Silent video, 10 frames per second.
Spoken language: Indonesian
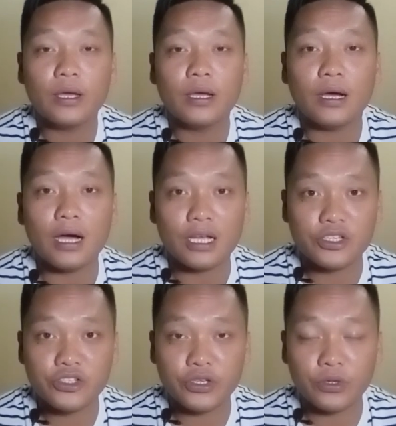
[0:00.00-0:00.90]

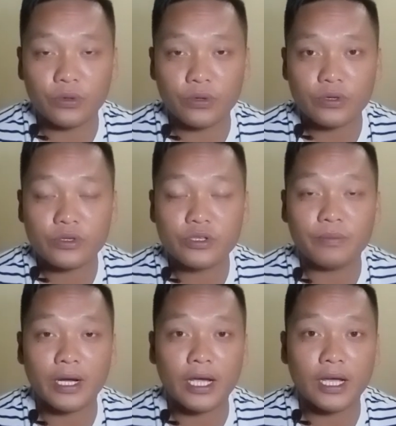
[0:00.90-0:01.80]
Haji Jinor
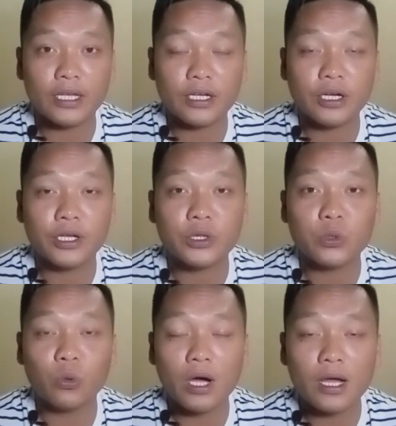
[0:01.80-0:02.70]
sebagai
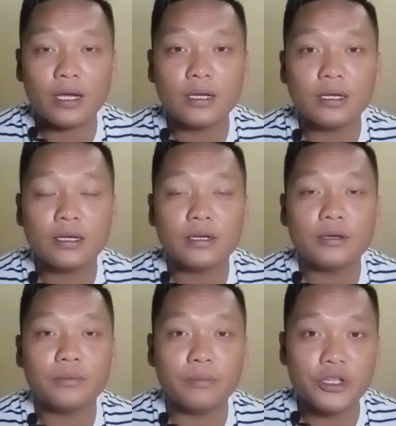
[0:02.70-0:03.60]
ketua
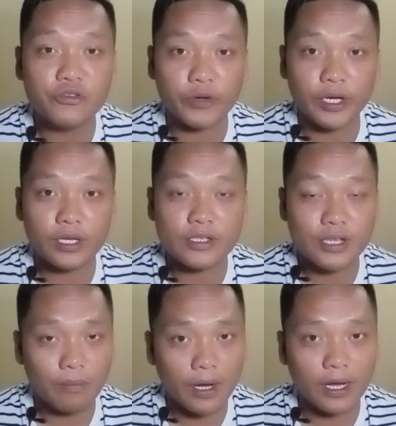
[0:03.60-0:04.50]
menteri
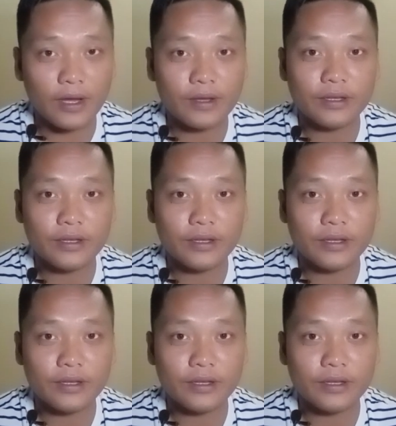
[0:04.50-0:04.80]
Sabah.